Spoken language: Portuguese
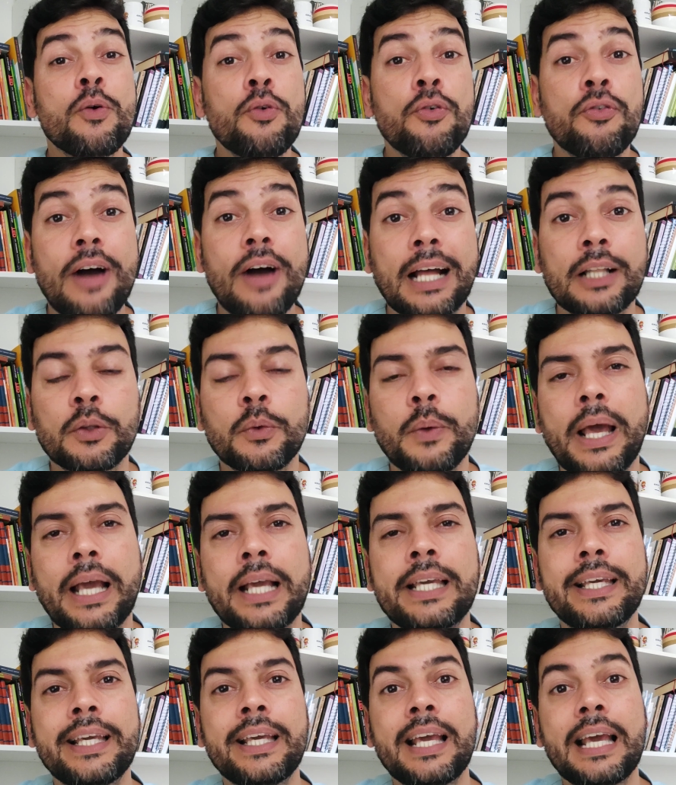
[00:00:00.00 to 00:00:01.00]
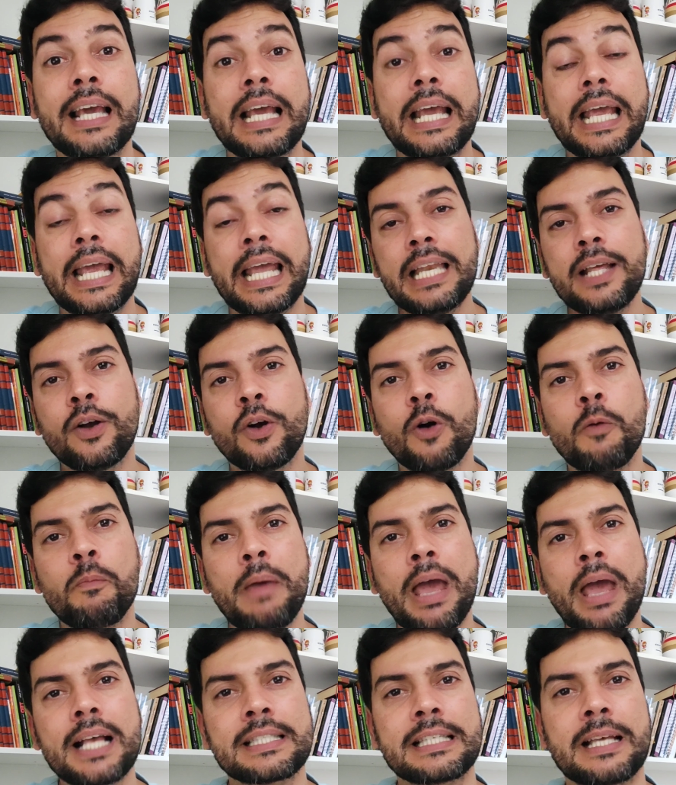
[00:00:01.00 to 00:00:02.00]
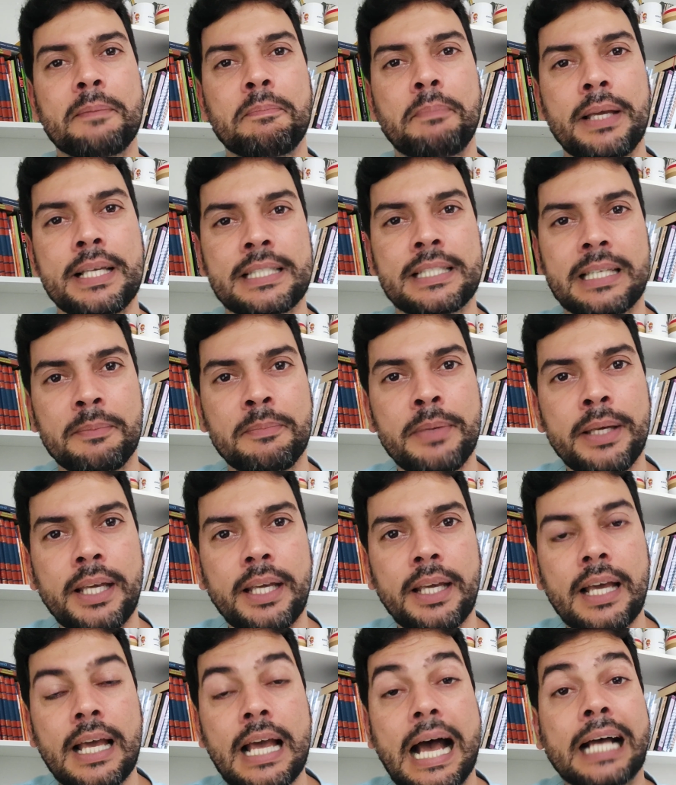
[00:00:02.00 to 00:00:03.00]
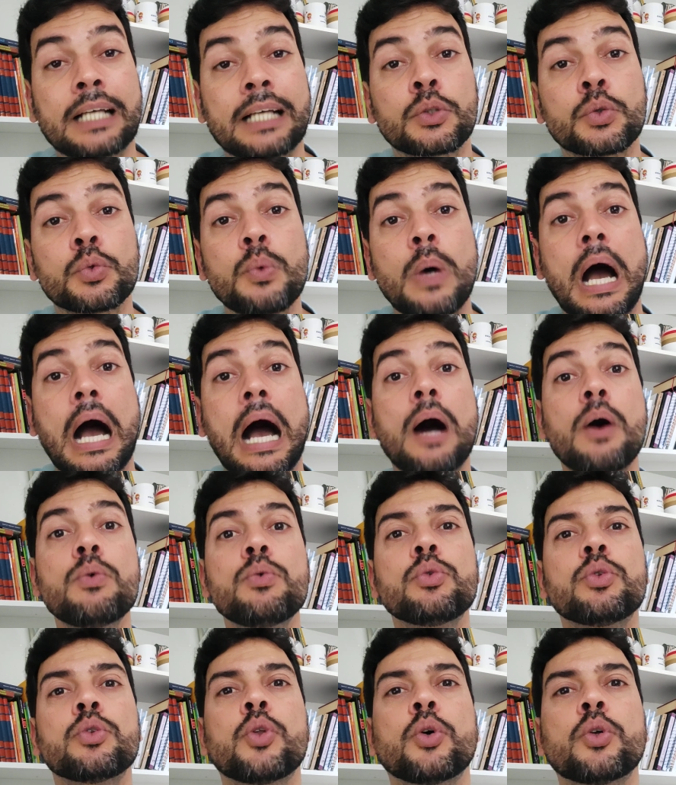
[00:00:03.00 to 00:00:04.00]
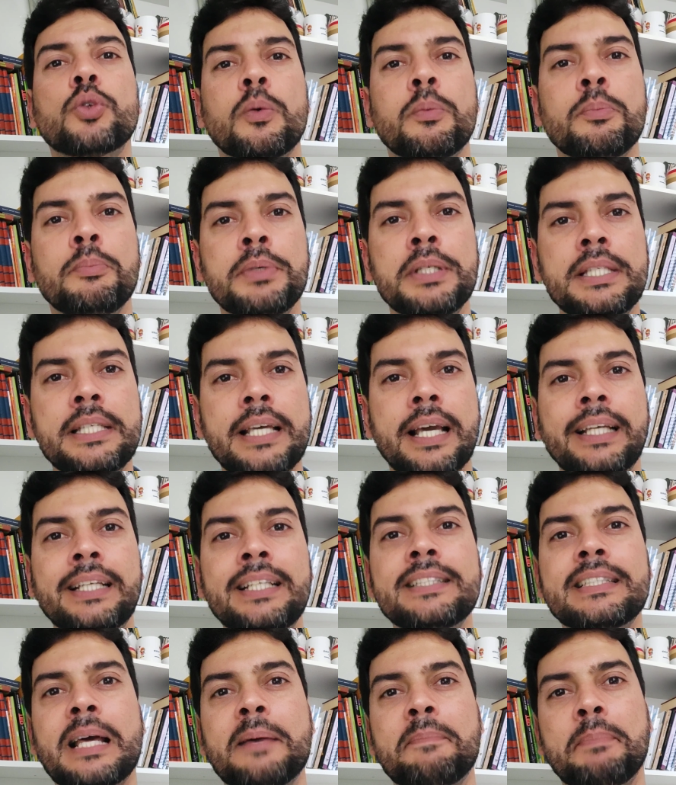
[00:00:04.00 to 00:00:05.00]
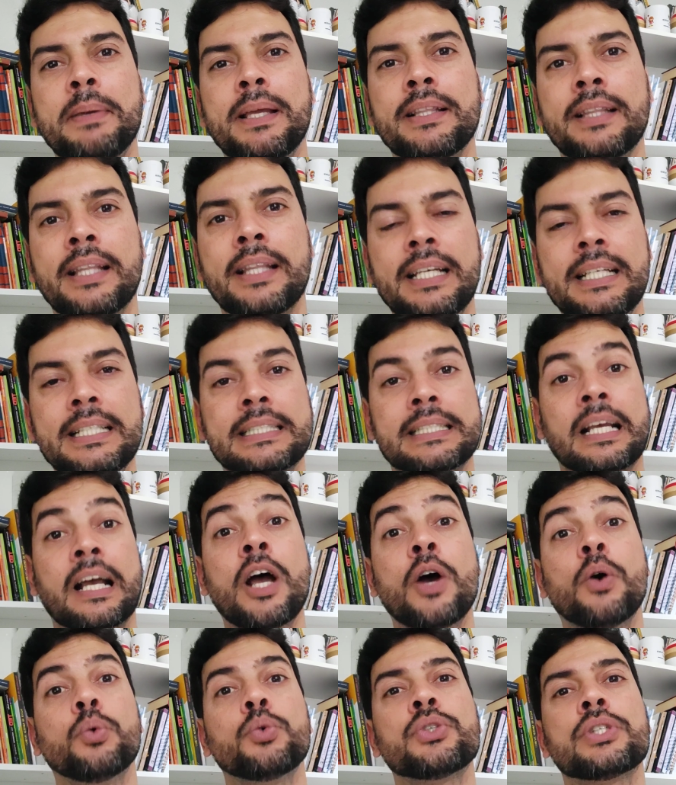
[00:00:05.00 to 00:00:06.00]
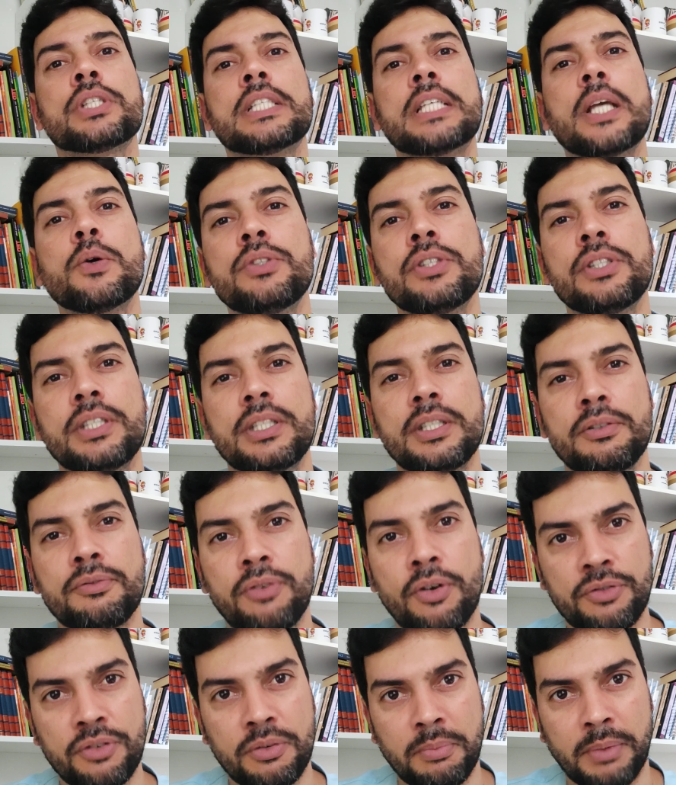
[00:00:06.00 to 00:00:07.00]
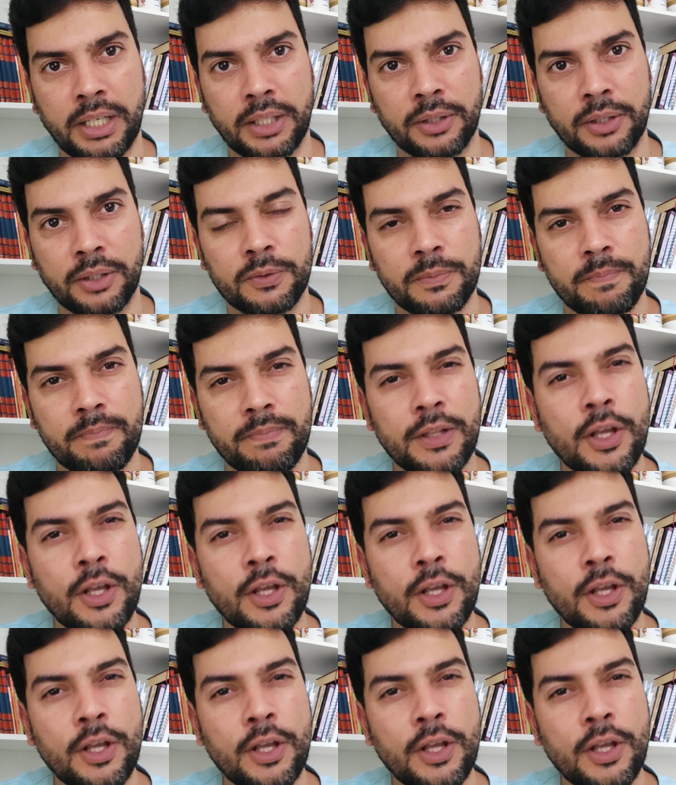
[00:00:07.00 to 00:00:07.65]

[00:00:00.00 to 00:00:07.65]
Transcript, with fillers: O fato é que ele começa a perceber a sua autonomia, independência, o seu desenvolvimento.